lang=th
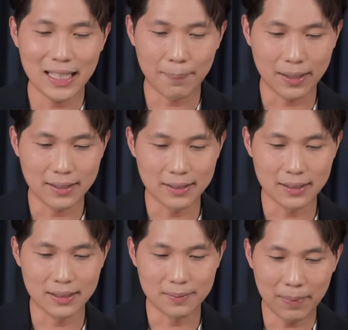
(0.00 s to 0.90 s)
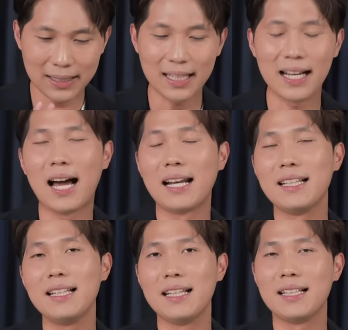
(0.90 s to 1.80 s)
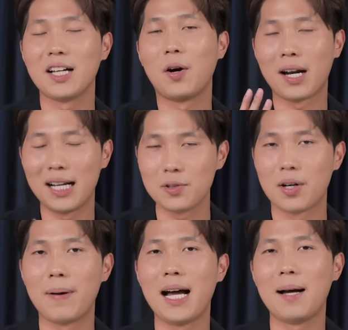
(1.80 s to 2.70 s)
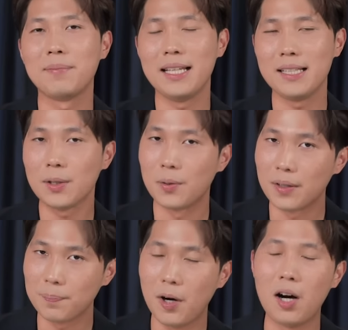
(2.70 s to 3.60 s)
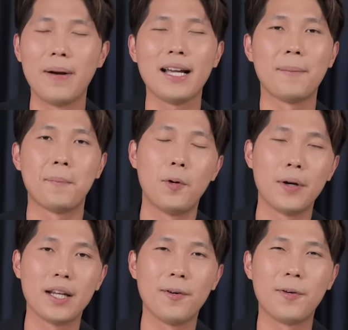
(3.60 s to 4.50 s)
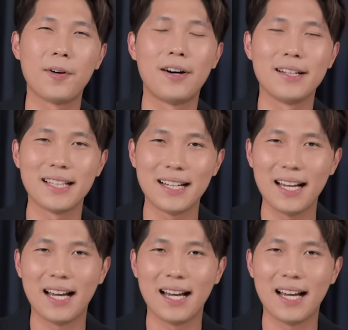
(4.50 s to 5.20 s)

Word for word: แต่มันคือมาตรการที่ดีต่อเรื่องสุขภาพที่ส่งมอบให้กับคนในองค์กรต่าง